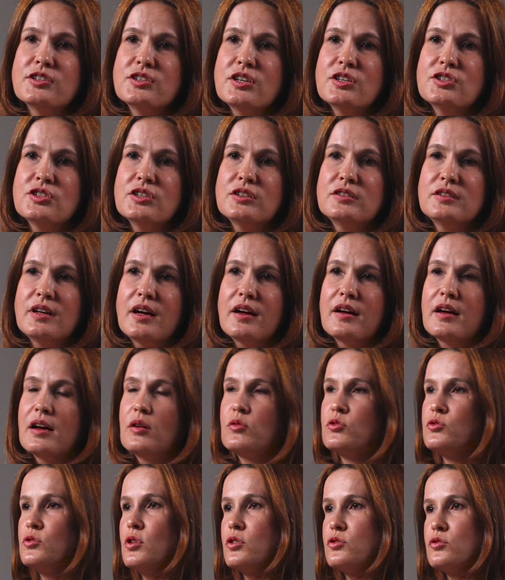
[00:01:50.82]
A gente tem
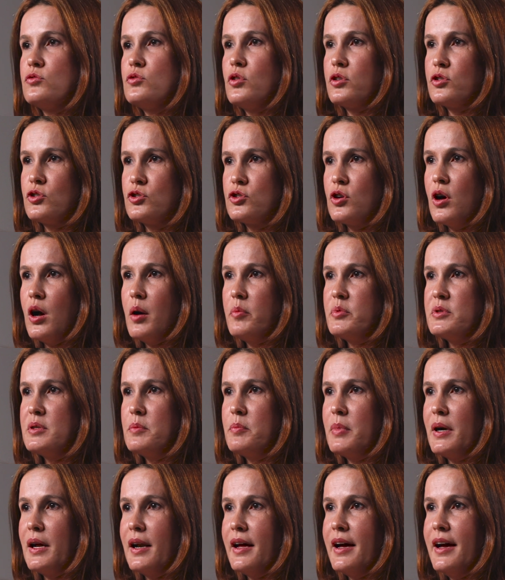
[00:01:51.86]
os nossos workshops e
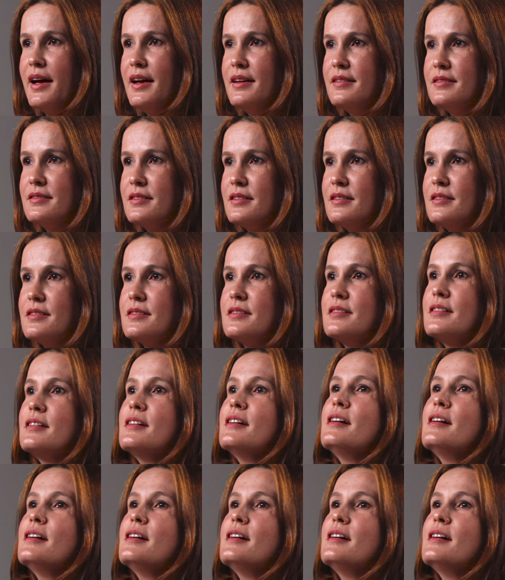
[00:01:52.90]
palestras,